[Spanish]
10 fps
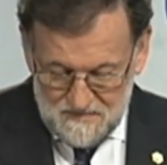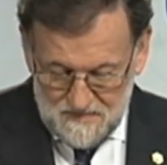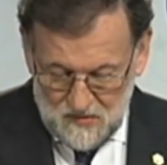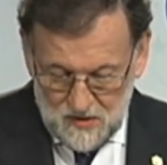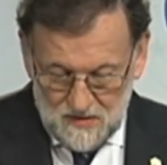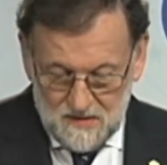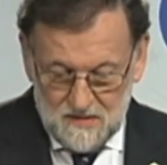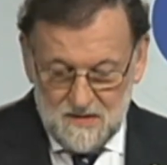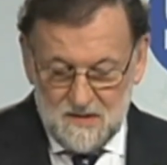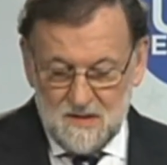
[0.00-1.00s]
No sé,
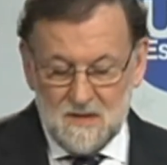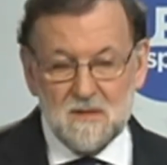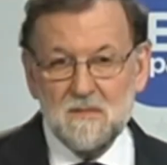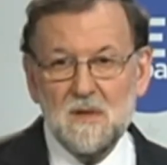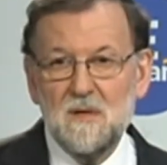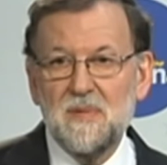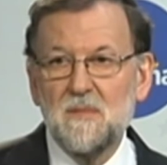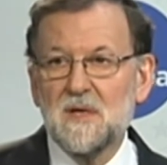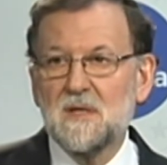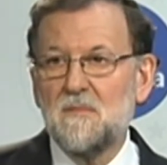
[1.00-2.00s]
eh, el
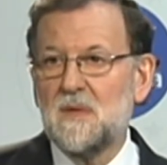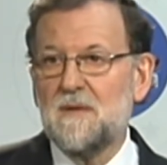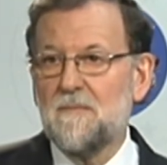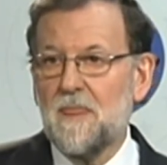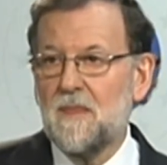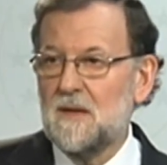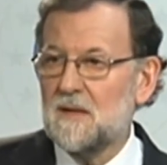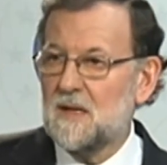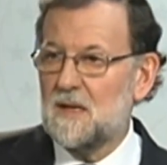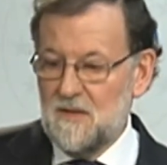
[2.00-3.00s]
primer tema, eh,
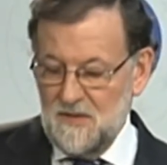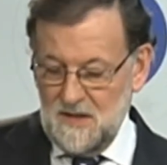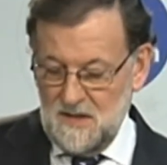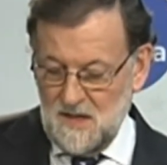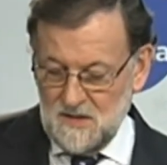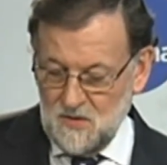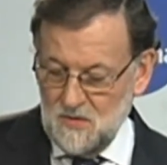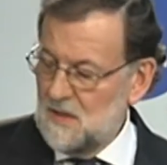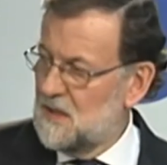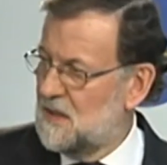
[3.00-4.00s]
¿qué le diría
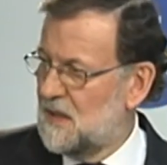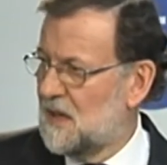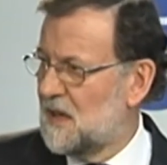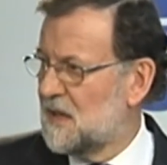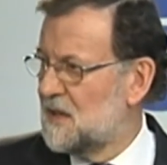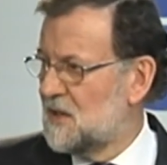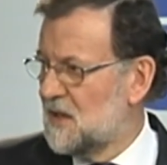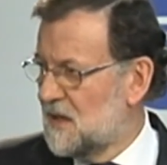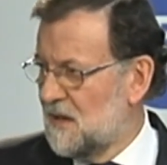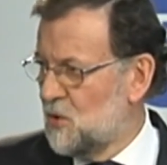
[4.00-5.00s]
yo a, la gente
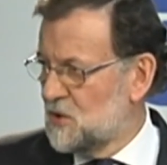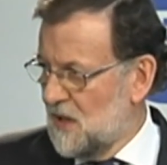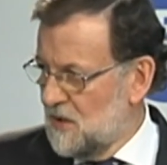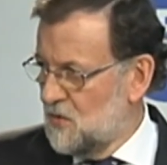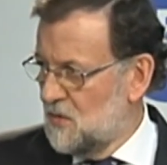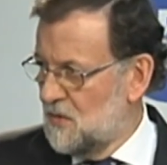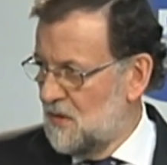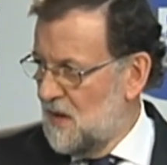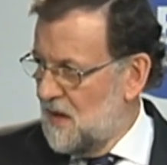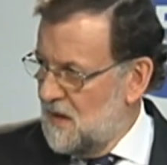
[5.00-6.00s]
que ha votado
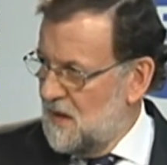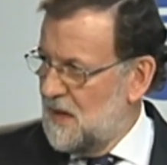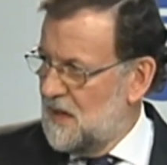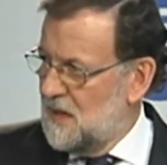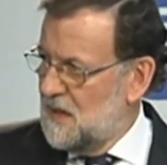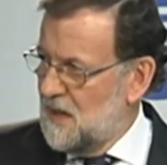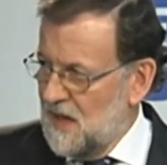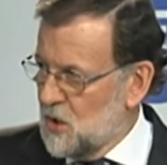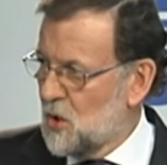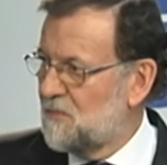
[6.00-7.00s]
a,
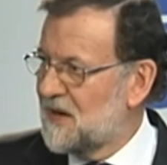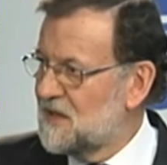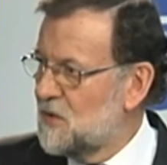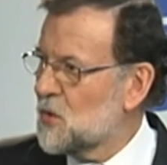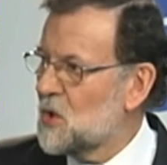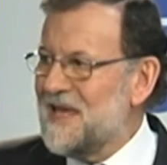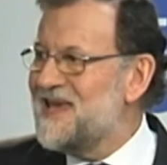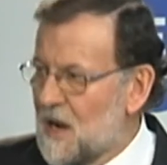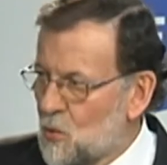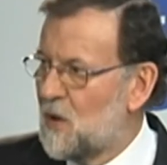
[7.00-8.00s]
esos partidos
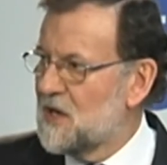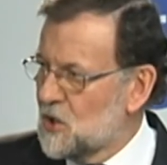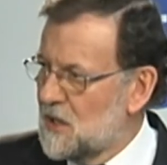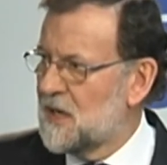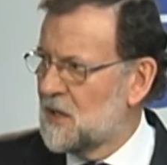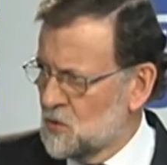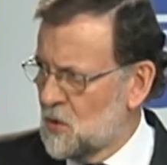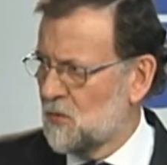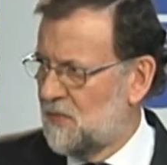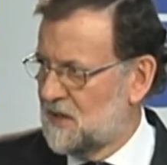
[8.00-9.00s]
y a cualesquiera
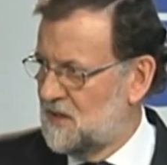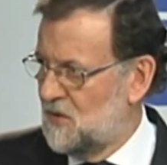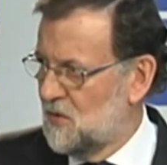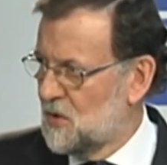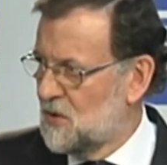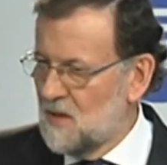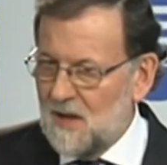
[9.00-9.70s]
otros partidos?